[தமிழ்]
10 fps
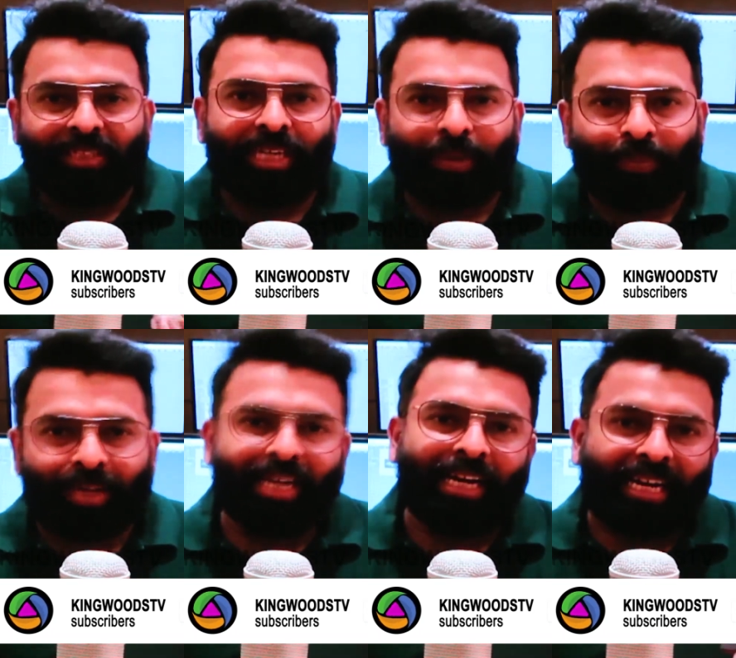ஹெல்த்தி
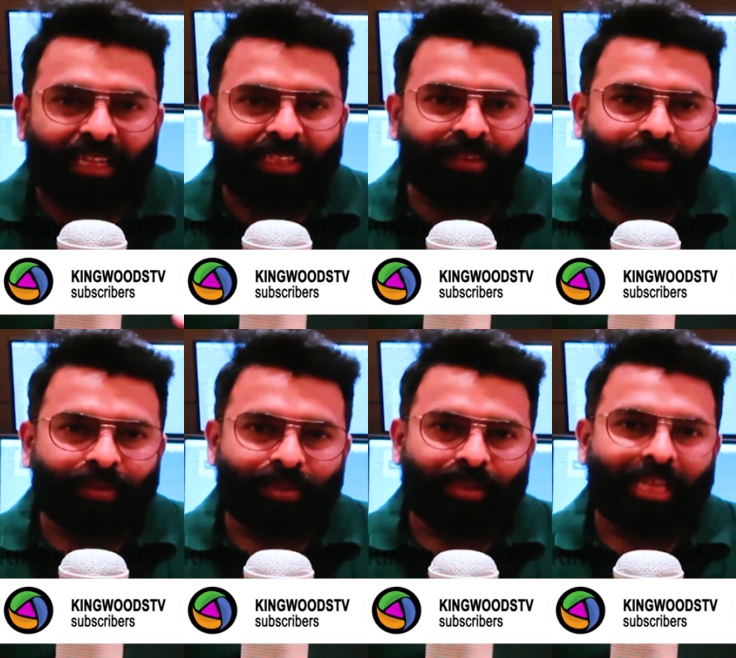காம்படிஷன்
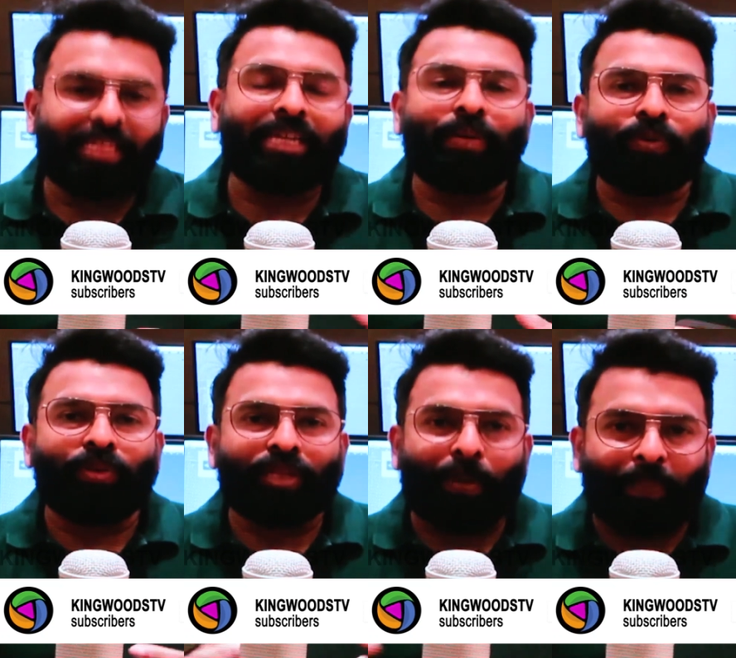அப்படின்னா என்ன
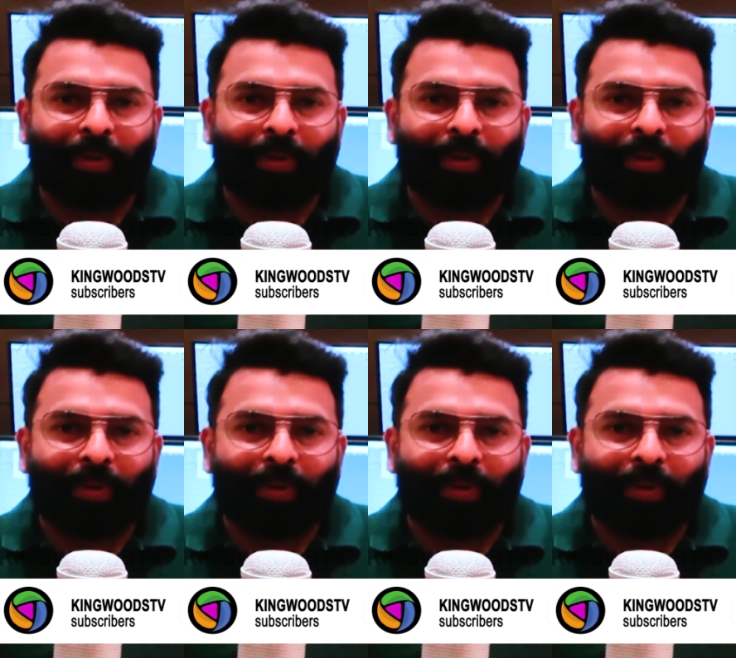பல